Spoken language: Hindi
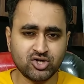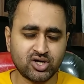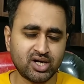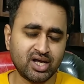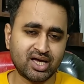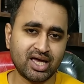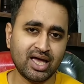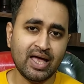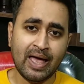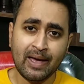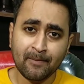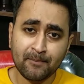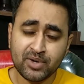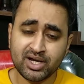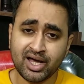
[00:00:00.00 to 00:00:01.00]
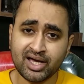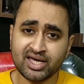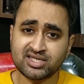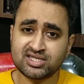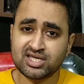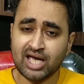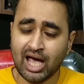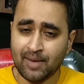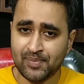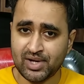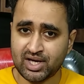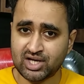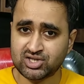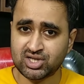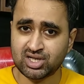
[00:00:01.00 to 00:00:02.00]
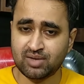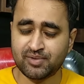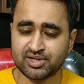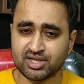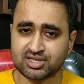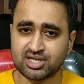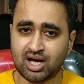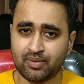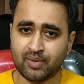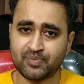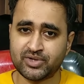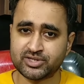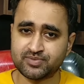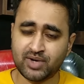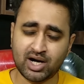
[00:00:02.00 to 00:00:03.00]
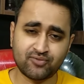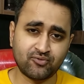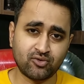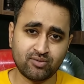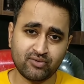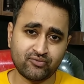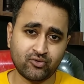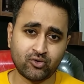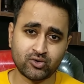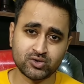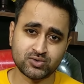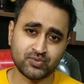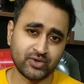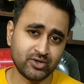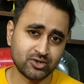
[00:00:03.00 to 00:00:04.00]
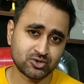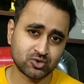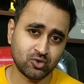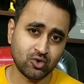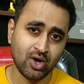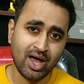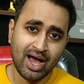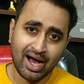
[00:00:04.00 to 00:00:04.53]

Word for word: जो ट्रिक है बिना किसी एप्लीकेशन की मदद से आप अपने स्मार्टफोन में फोटोज वीडियोस को